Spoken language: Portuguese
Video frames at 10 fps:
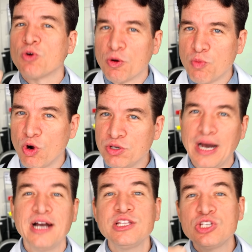hormônio
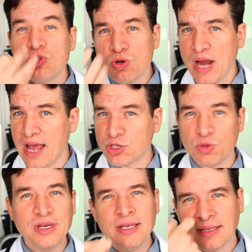antidiurético
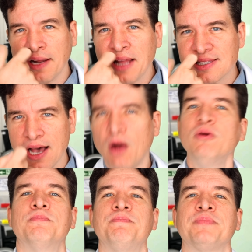
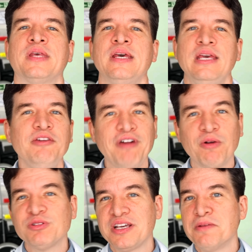intranasal e vai
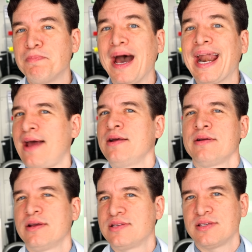conseguir parar
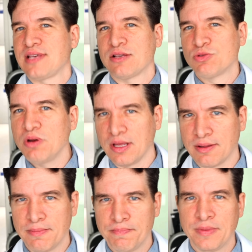esse excesso de urina.
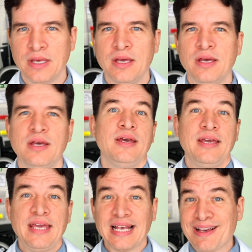
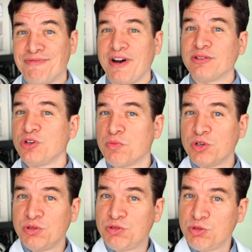E essa falta de
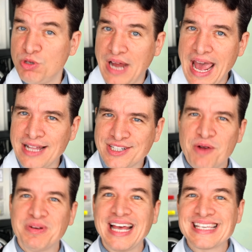hormônio de diurético é
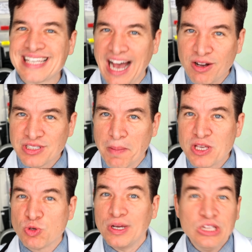uma das causas da
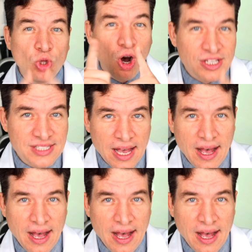pessoa idosa